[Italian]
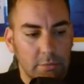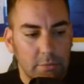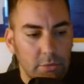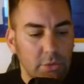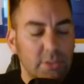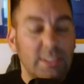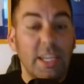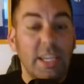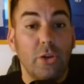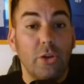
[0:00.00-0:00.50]

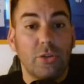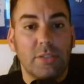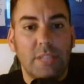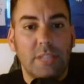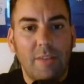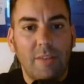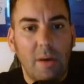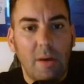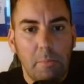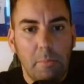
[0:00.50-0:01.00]
se non
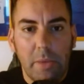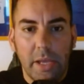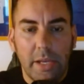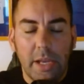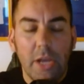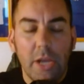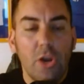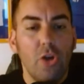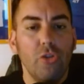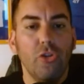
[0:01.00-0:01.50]
stava
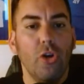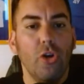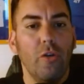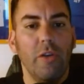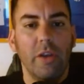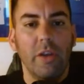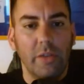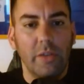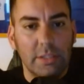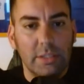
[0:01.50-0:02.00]
bene non
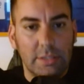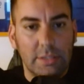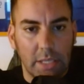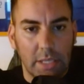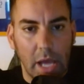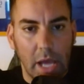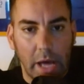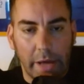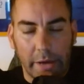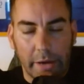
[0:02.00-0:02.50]
dovevi
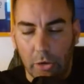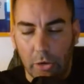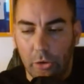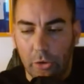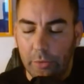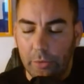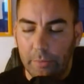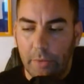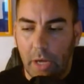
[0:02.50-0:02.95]
rischiarlo.